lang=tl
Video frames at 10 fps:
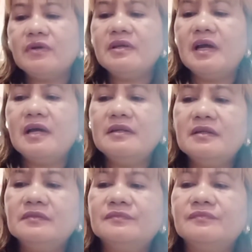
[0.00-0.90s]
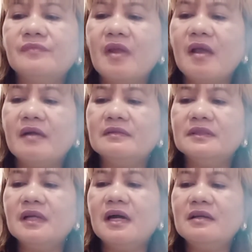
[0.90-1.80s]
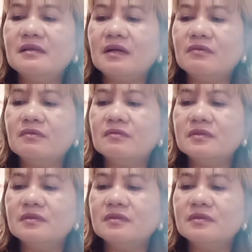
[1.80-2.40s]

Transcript: So, ayan. Ayan, nako.